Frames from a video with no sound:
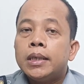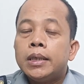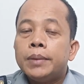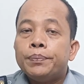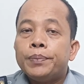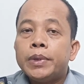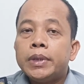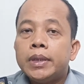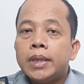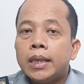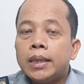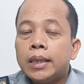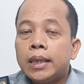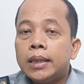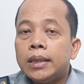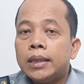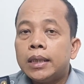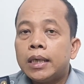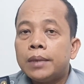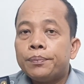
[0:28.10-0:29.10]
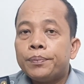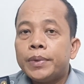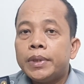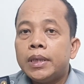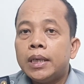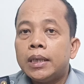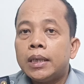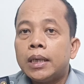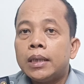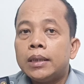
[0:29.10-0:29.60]
dipidana dengan
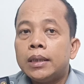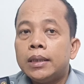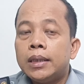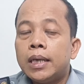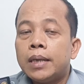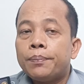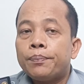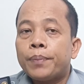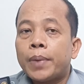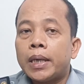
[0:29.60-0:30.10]
pidana denda